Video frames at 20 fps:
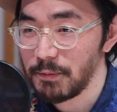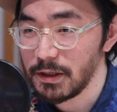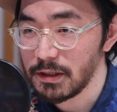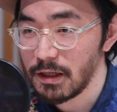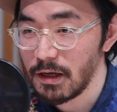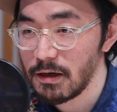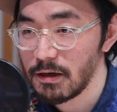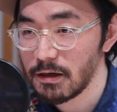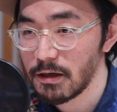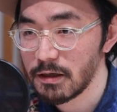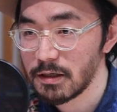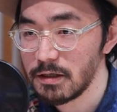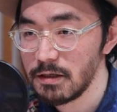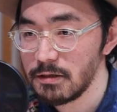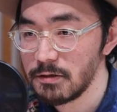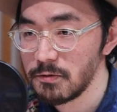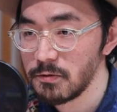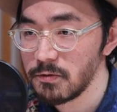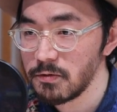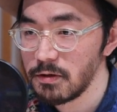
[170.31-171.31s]
パターンが非
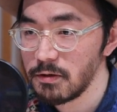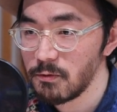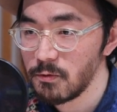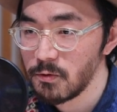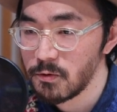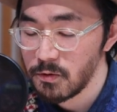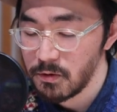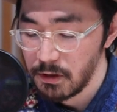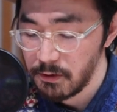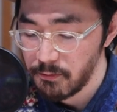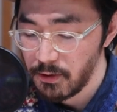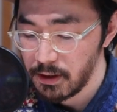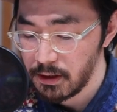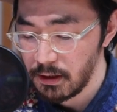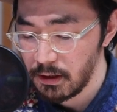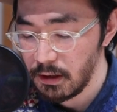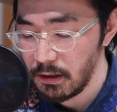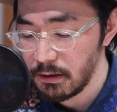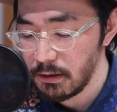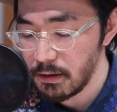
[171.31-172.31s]
常に多いわ
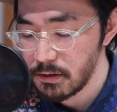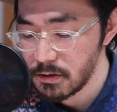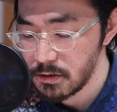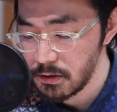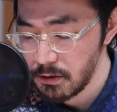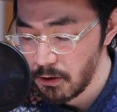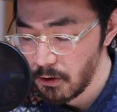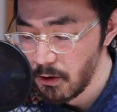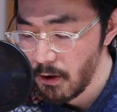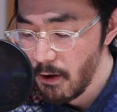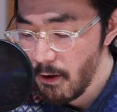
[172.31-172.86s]
けなんですよ。